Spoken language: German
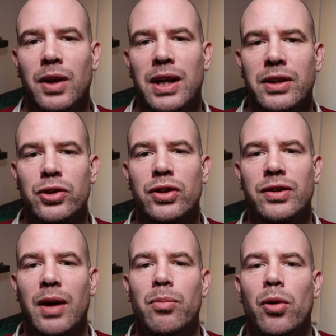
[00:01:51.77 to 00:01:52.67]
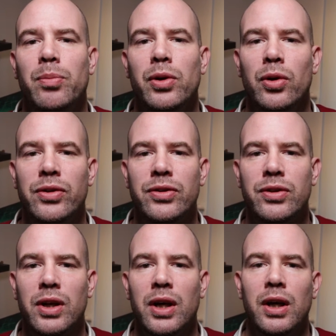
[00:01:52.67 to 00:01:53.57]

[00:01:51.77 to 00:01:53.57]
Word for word: elektrische Skateboard benutzt.